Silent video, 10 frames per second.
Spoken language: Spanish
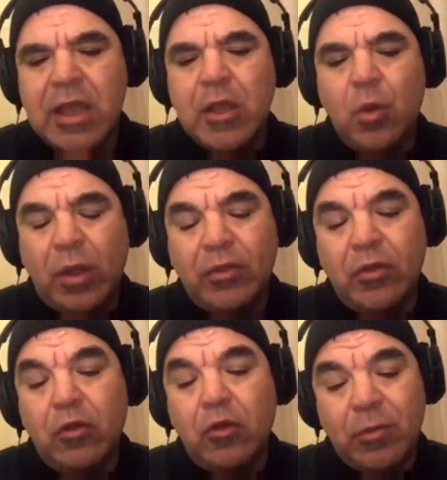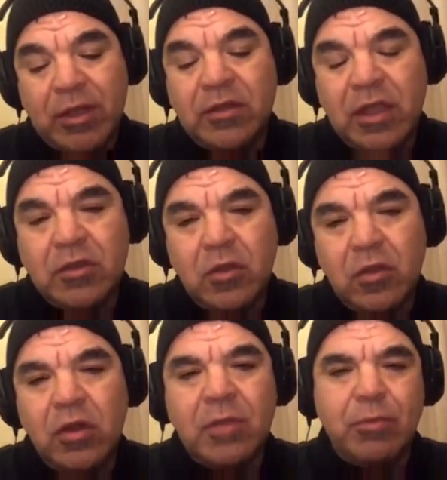Cuando nos comenta esto
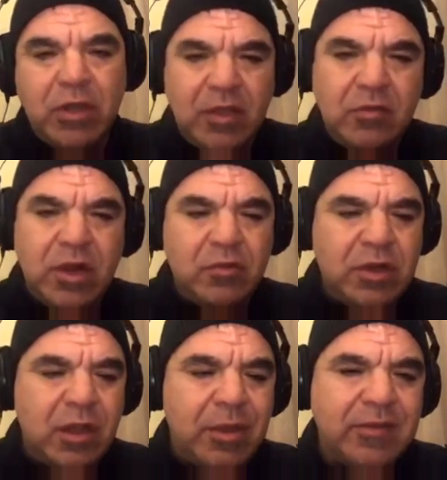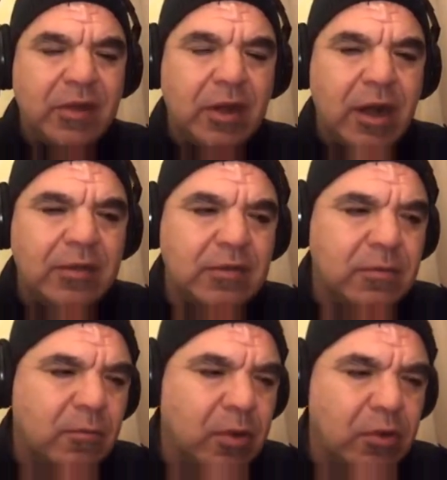Colge, porque hizo una suerte masterclass,
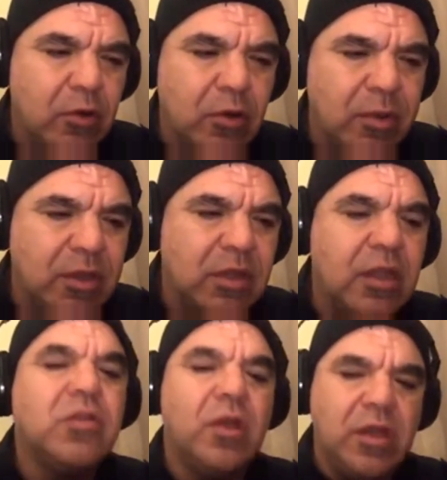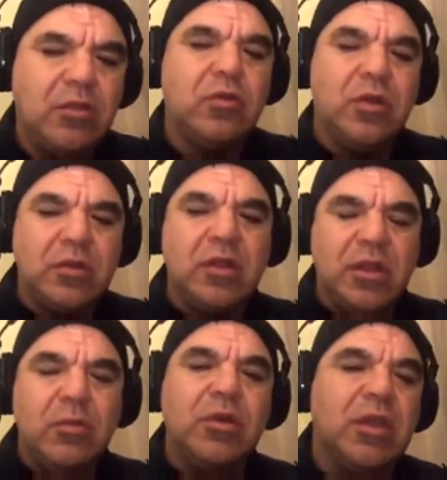cuando nos comenta esto, ahí todos
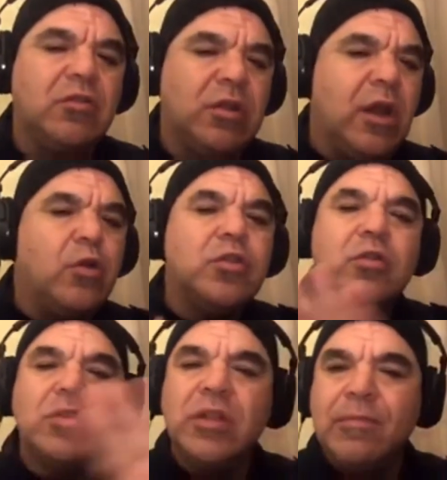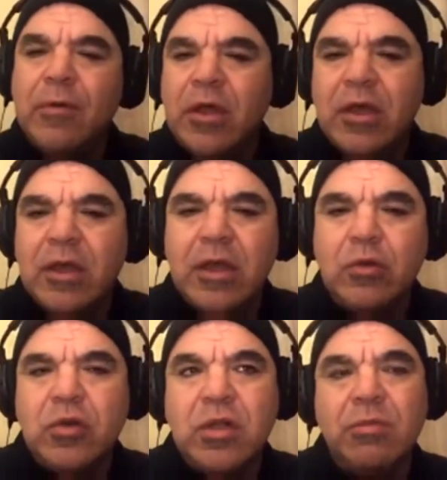entendimos que esto era otro tipo de,
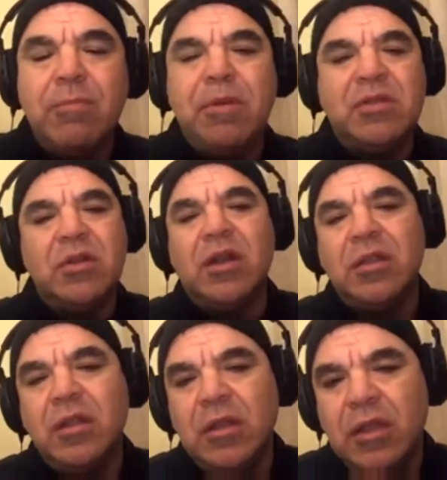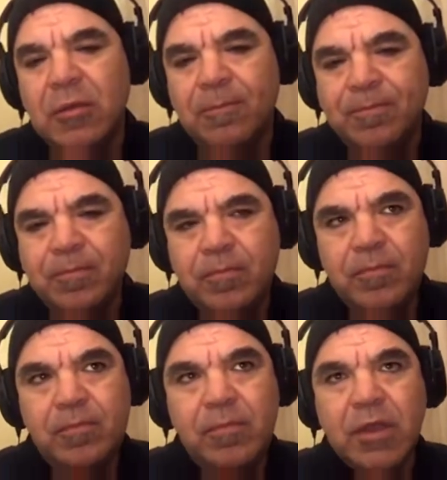otro tipo de expresión artística,
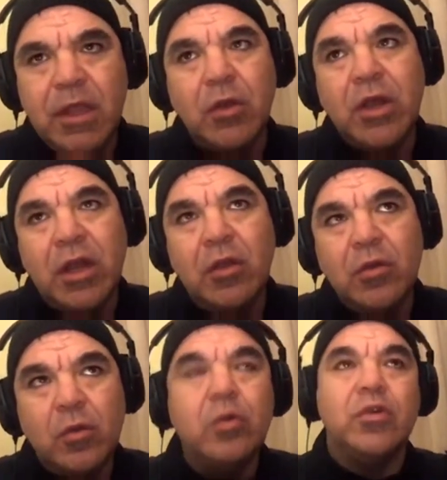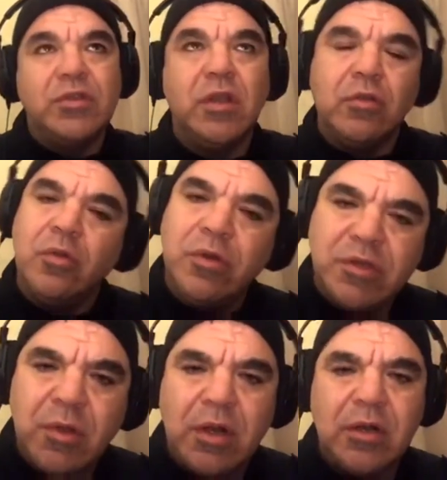que no era un concierto
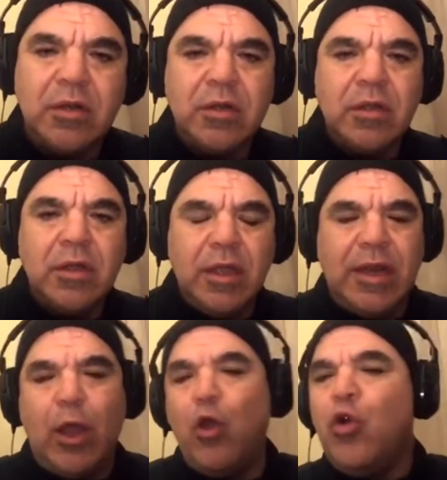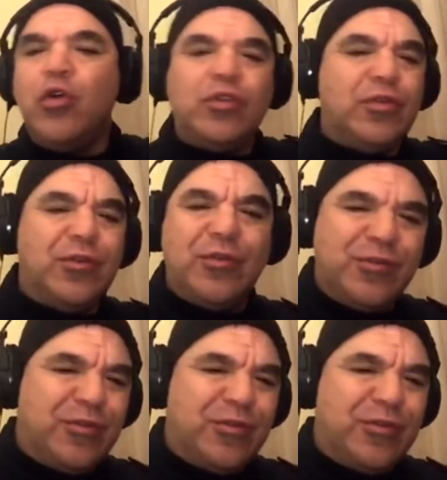audiovisual, era otro,